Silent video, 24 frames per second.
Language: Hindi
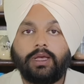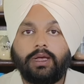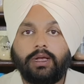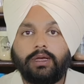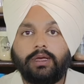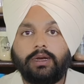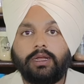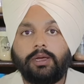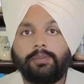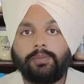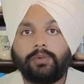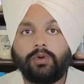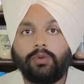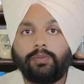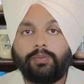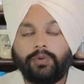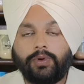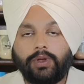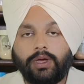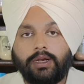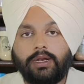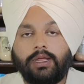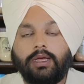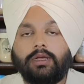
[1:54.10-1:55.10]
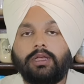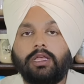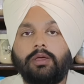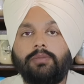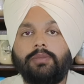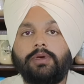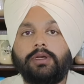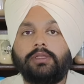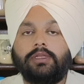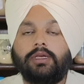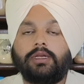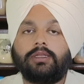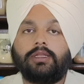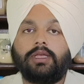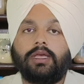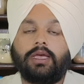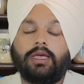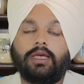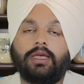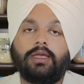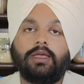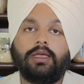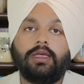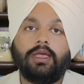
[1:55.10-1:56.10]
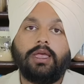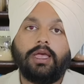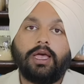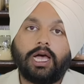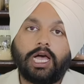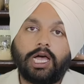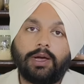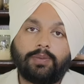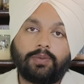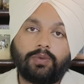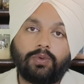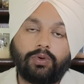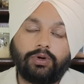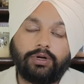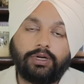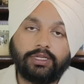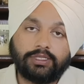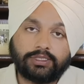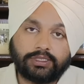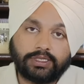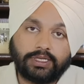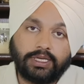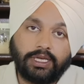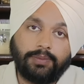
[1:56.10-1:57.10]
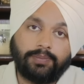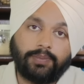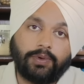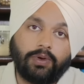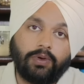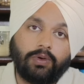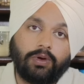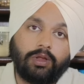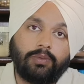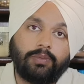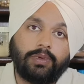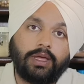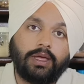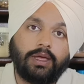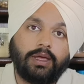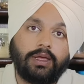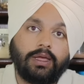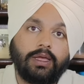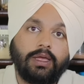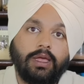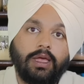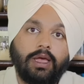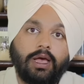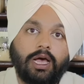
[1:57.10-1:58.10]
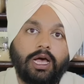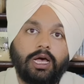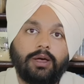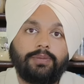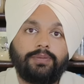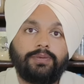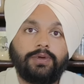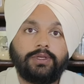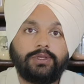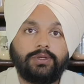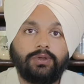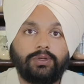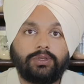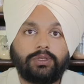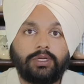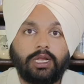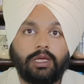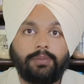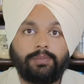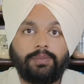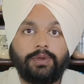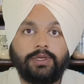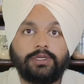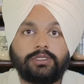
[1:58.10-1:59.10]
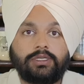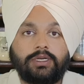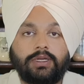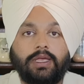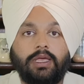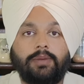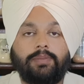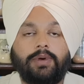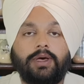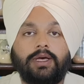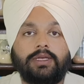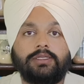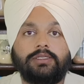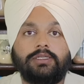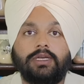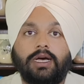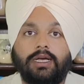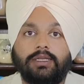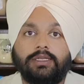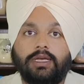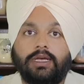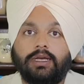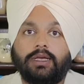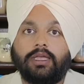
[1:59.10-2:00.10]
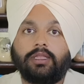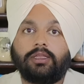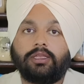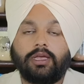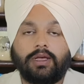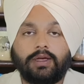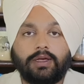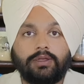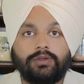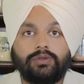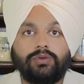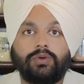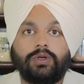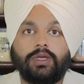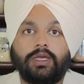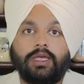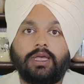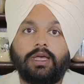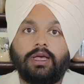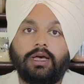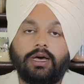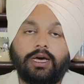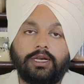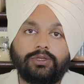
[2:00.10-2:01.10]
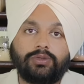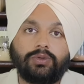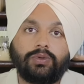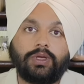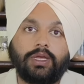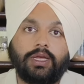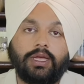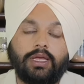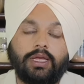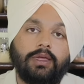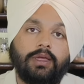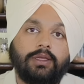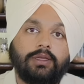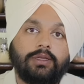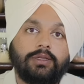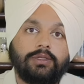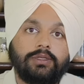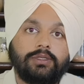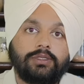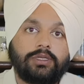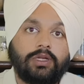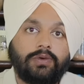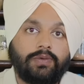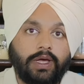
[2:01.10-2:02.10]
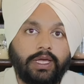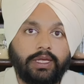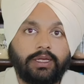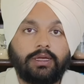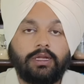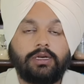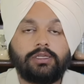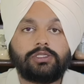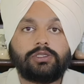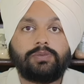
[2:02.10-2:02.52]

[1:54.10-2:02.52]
अगर आपको पुराना कमर दर्द है आपको डिस्क की प्रॉब्लम है आप फिजियोथेरेपिस्ट के पास जा जा के थक चुके हैं हार चुके हैं सर्वाइकल